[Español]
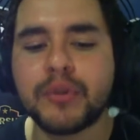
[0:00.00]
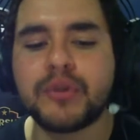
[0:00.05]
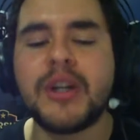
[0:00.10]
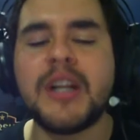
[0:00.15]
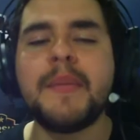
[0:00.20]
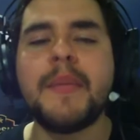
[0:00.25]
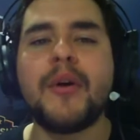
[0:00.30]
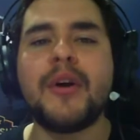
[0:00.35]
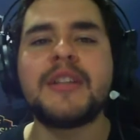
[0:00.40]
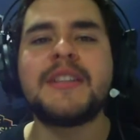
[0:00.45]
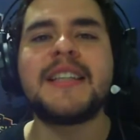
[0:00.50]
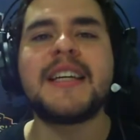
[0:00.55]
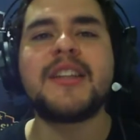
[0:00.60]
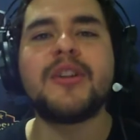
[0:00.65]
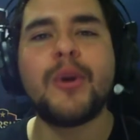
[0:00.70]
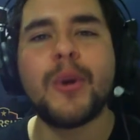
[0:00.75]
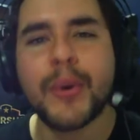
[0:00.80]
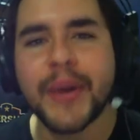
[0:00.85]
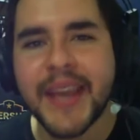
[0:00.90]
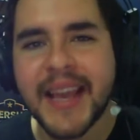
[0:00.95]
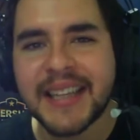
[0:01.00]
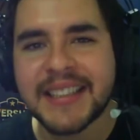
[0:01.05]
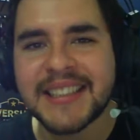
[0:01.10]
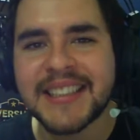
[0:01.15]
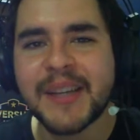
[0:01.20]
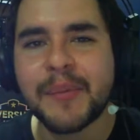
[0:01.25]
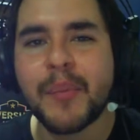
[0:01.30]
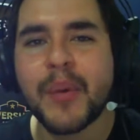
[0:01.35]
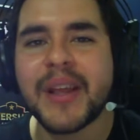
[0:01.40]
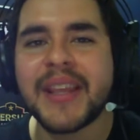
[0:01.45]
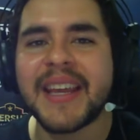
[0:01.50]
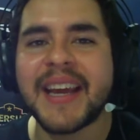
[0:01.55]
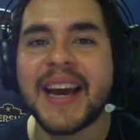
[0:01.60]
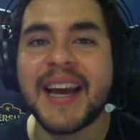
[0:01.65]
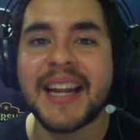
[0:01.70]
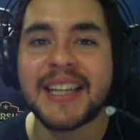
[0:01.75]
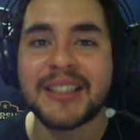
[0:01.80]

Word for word: Son las mejores tecnologías que se pueden llegar a